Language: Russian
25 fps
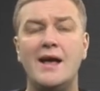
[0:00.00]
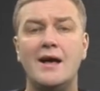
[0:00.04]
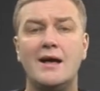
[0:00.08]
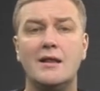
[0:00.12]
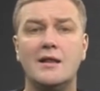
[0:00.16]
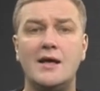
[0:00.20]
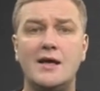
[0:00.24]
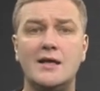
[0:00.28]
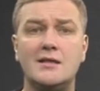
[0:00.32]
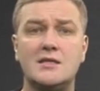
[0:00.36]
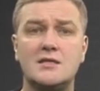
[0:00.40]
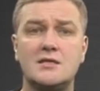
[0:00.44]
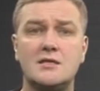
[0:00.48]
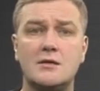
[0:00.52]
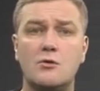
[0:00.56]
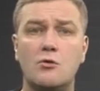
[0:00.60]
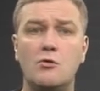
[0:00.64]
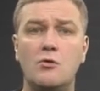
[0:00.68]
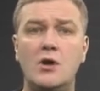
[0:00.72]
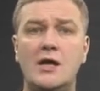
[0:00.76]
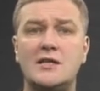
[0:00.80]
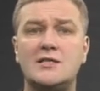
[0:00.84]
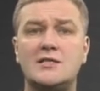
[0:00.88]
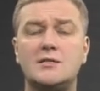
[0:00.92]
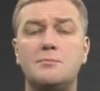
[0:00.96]
Ладно,
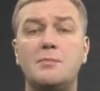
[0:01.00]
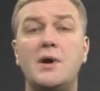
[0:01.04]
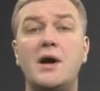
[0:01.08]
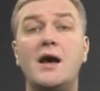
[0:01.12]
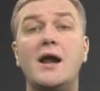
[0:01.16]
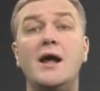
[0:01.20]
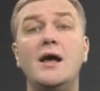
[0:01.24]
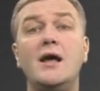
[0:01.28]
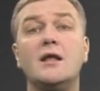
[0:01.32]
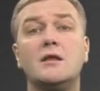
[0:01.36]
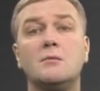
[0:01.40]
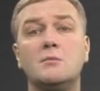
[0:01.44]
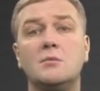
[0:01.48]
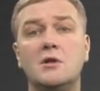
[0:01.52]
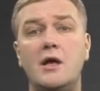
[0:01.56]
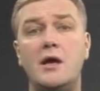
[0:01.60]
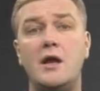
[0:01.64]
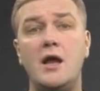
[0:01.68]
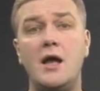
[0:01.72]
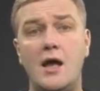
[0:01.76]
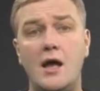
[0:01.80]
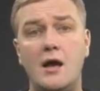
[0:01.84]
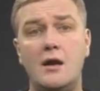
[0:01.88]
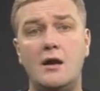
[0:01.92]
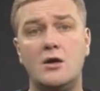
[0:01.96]
закругляться пора, это была
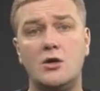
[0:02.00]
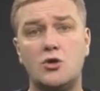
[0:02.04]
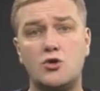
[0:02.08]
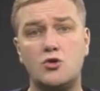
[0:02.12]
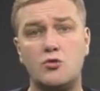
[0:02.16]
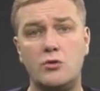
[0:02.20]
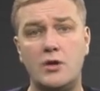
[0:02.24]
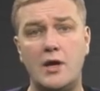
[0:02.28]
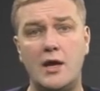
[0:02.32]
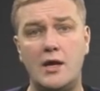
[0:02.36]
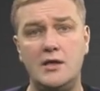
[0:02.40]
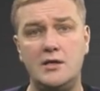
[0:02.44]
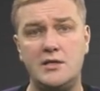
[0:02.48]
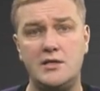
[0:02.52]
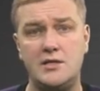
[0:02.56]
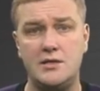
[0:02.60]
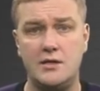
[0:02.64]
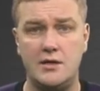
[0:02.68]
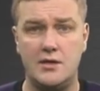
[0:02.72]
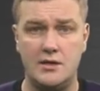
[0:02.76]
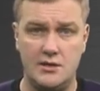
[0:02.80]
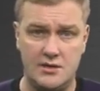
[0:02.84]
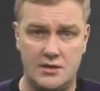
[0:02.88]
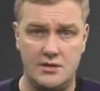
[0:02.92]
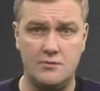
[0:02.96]
реальная
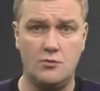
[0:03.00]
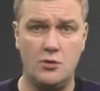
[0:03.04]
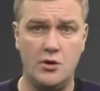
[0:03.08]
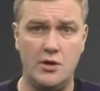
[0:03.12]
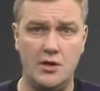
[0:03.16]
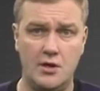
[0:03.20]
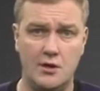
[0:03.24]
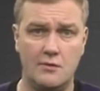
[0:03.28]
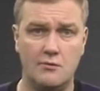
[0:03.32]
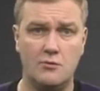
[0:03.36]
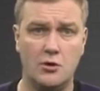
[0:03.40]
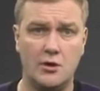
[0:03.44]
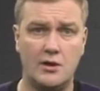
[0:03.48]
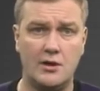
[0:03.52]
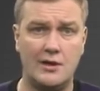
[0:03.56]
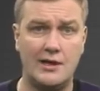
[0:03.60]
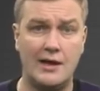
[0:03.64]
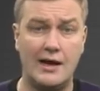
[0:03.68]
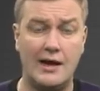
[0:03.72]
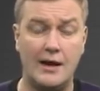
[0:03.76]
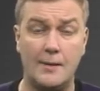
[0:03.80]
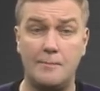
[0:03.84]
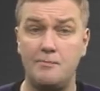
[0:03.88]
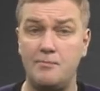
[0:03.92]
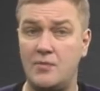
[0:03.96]
журналистика и сегодня вот
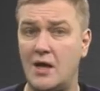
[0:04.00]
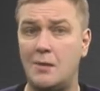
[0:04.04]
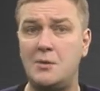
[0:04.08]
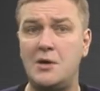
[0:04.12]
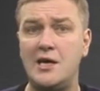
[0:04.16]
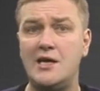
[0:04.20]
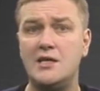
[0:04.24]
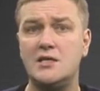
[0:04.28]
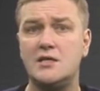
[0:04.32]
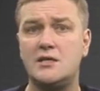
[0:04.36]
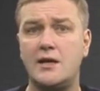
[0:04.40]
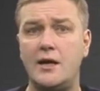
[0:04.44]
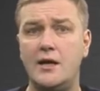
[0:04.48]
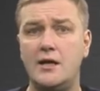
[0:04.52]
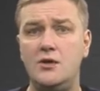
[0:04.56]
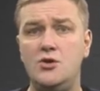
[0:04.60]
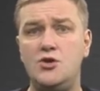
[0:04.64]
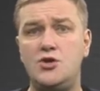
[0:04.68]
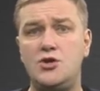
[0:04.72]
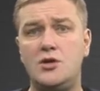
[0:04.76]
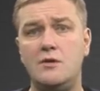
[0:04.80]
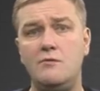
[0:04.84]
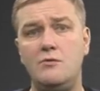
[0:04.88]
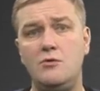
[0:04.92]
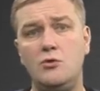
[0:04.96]
так. На моей
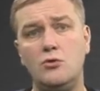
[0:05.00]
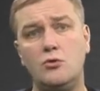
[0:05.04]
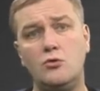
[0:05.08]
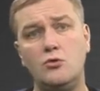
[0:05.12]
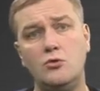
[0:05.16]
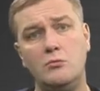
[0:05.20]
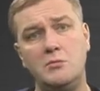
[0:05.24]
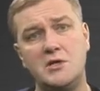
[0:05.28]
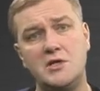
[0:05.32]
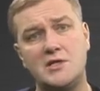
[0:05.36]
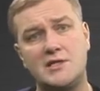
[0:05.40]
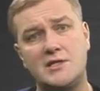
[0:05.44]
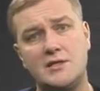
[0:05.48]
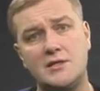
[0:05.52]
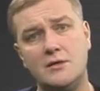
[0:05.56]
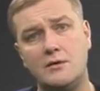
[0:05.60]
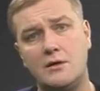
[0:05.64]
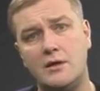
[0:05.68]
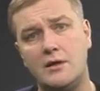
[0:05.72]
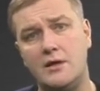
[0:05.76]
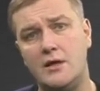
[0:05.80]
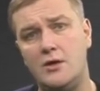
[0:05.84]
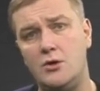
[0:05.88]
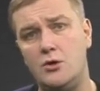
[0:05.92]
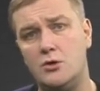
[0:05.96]
страничке в ютубе,
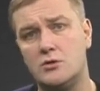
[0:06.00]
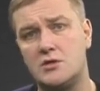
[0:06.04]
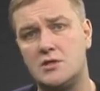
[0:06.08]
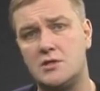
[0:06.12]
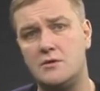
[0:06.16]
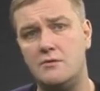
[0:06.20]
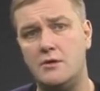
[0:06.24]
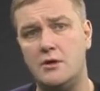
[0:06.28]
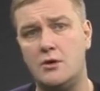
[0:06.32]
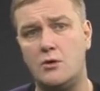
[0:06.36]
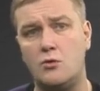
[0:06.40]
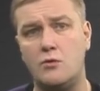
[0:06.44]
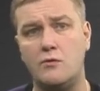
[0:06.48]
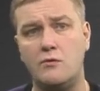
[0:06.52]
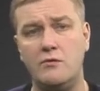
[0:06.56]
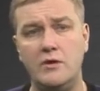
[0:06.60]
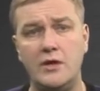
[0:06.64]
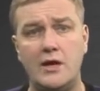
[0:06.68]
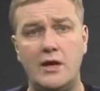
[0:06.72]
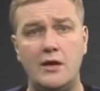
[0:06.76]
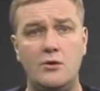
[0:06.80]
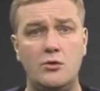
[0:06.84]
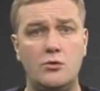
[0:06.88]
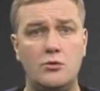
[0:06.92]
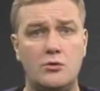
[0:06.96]
ссылка на нее сверху, вы
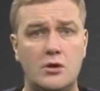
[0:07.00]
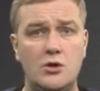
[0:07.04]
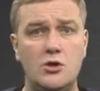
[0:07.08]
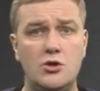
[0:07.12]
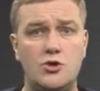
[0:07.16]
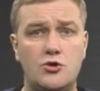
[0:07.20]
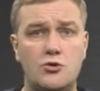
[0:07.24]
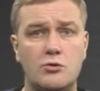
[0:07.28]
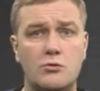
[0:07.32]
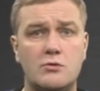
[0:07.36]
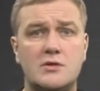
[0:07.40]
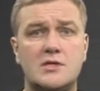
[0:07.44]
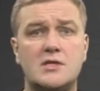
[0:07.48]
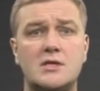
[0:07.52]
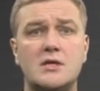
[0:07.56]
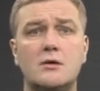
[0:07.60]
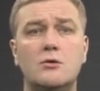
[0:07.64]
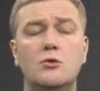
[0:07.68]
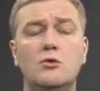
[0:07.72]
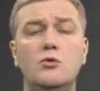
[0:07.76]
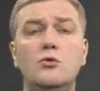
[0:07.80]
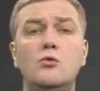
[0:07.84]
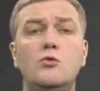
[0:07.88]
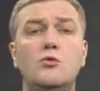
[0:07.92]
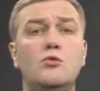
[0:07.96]
найдете еще
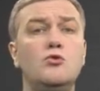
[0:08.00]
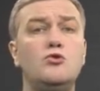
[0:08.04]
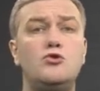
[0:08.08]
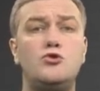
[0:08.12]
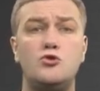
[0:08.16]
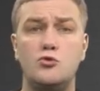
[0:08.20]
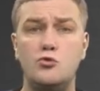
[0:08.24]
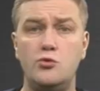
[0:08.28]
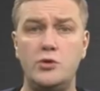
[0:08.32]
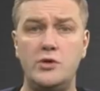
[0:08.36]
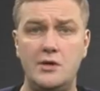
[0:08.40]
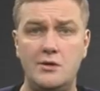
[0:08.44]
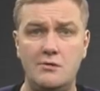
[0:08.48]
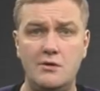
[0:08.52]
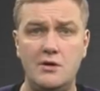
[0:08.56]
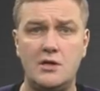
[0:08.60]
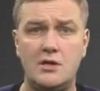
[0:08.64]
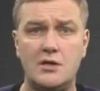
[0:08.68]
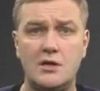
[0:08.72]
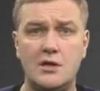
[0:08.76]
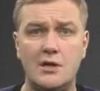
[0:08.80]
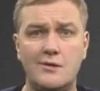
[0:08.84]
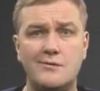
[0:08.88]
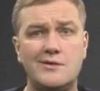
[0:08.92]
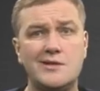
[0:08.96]
целую кучу
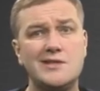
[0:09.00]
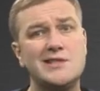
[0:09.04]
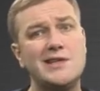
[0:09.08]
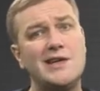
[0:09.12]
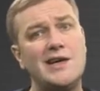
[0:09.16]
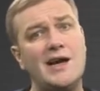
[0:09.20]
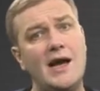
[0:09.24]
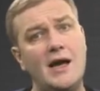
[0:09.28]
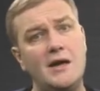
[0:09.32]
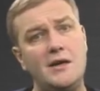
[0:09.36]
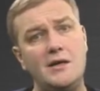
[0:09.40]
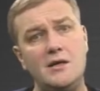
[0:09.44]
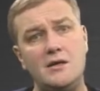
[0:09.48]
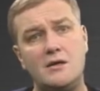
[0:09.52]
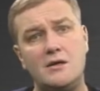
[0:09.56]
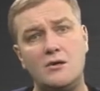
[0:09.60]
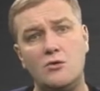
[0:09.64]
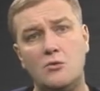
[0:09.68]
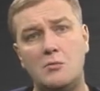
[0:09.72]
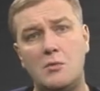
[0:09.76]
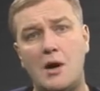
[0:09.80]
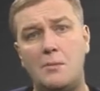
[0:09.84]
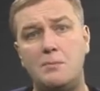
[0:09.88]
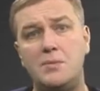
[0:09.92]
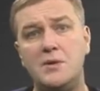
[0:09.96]
удивительного, заходите,
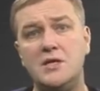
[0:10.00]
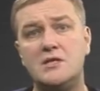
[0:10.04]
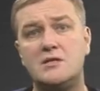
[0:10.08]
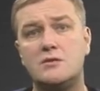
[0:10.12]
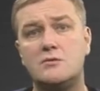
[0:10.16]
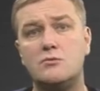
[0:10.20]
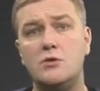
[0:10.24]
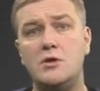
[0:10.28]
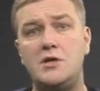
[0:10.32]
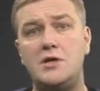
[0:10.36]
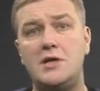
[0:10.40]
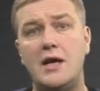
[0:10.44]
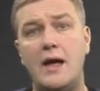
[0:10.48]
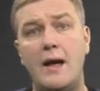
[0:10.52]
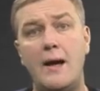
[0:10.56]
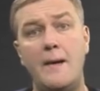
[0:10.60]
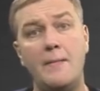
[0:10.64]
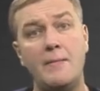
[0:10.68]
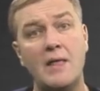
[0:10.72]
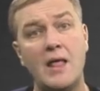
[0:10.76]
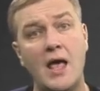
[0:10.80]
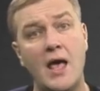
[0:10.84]
любопытствуйте.